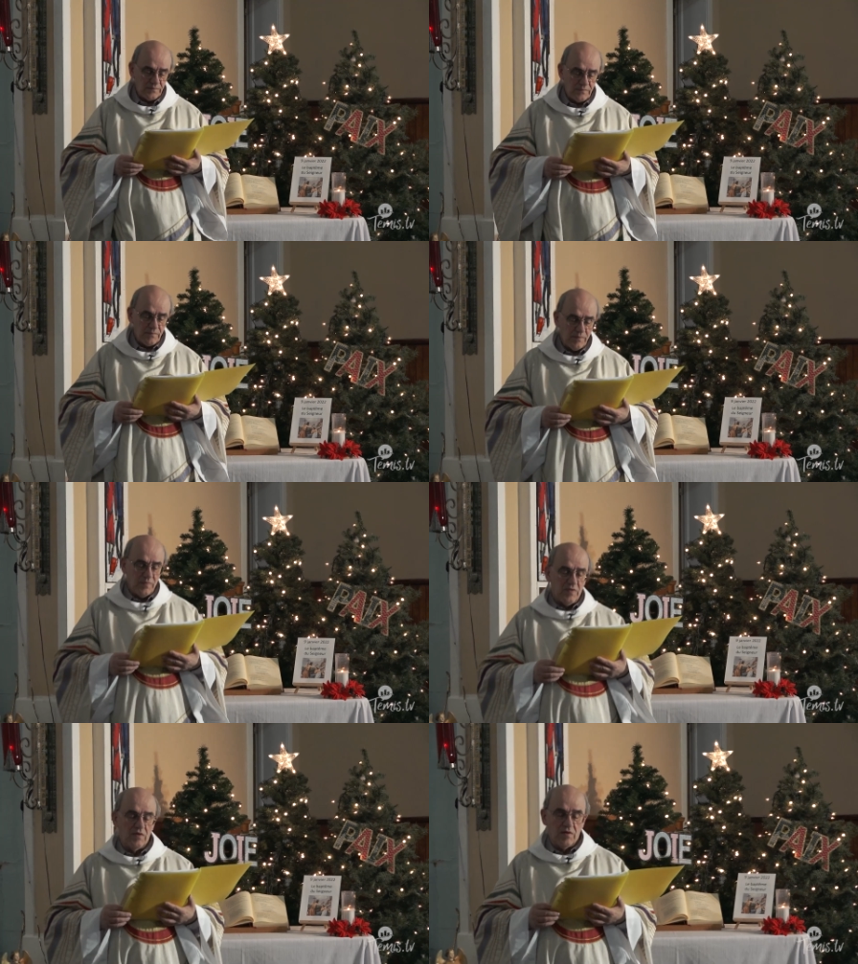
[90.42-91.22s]

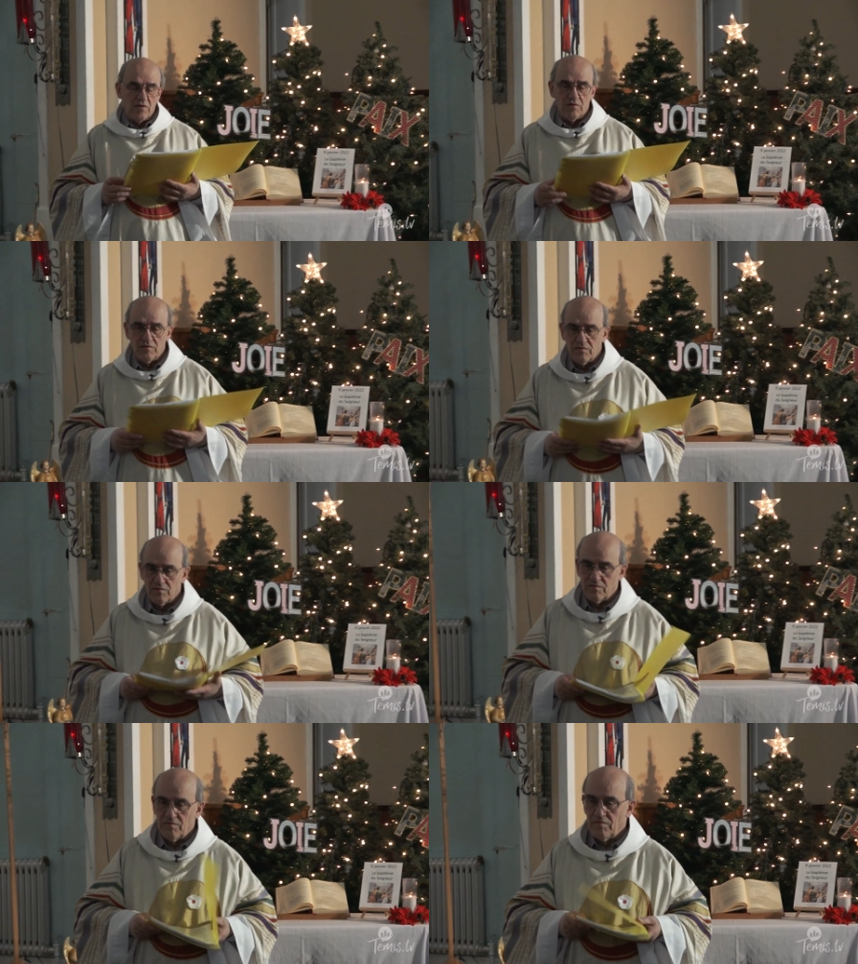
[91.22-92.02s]
Peuple de
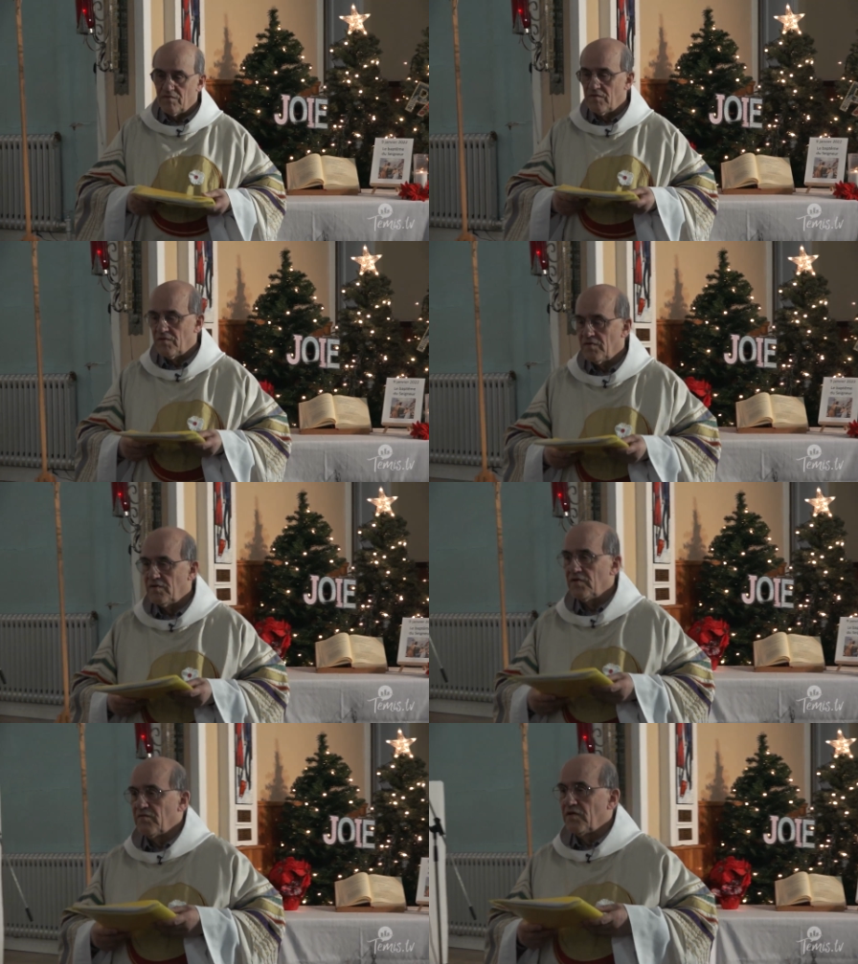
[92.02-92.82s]
Dieu,
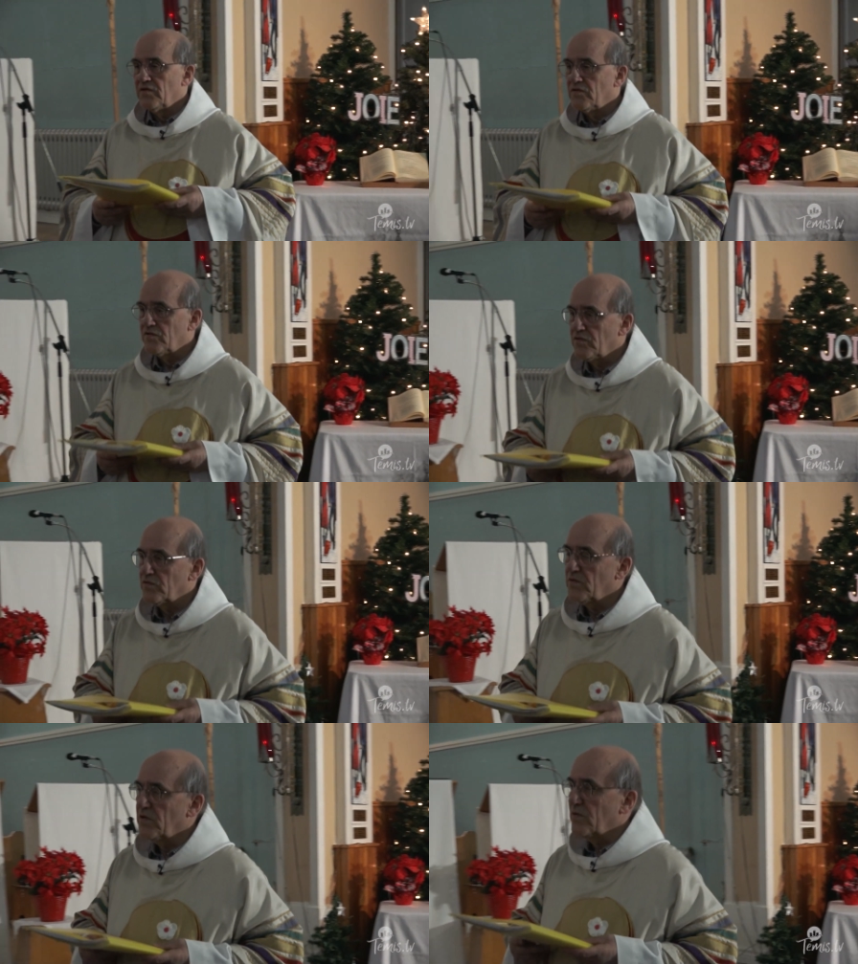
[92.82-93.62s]
marche
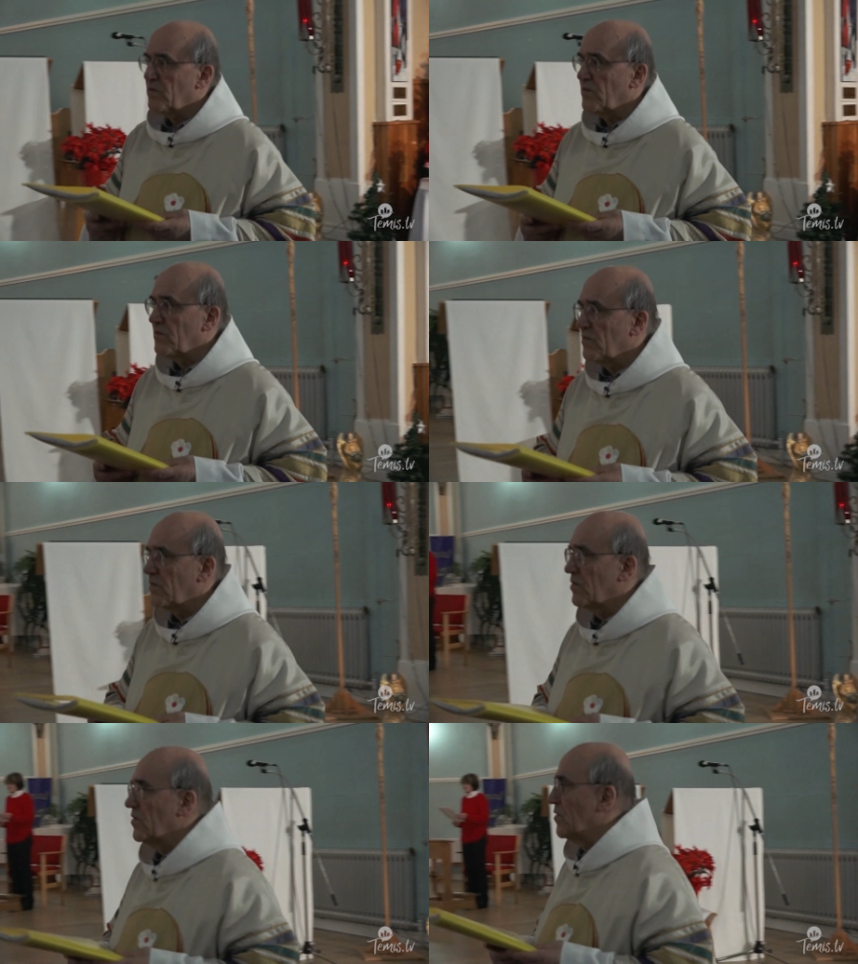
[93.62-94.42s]

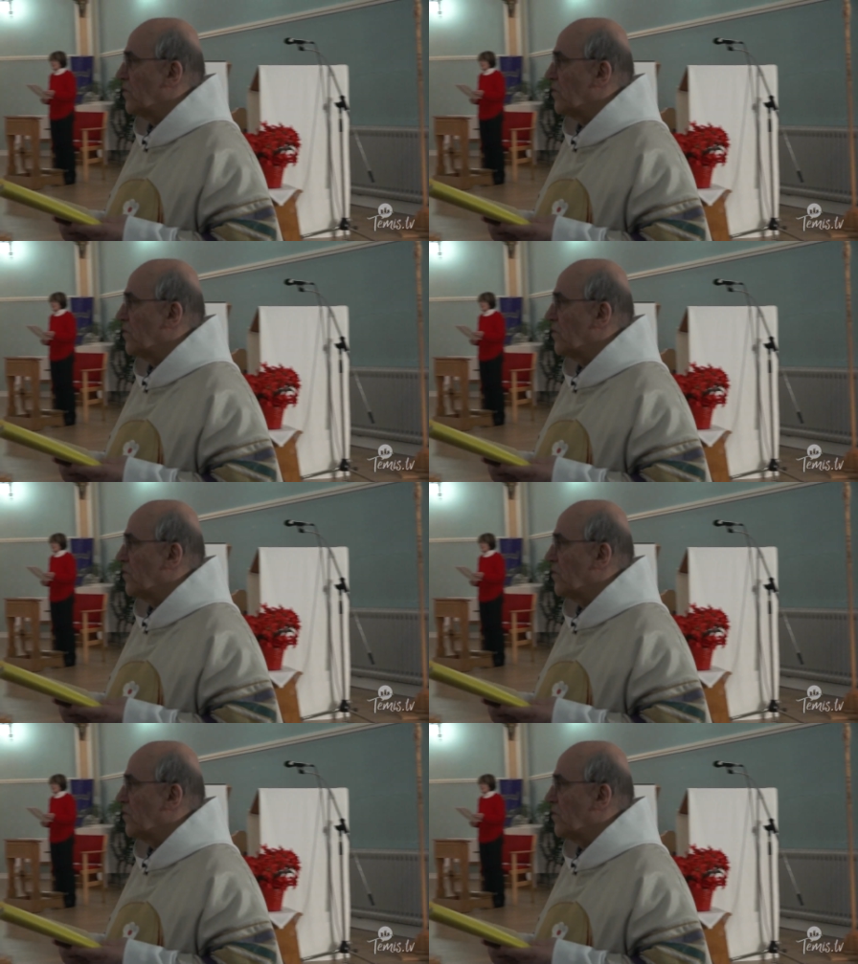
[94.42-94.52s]
joyeux,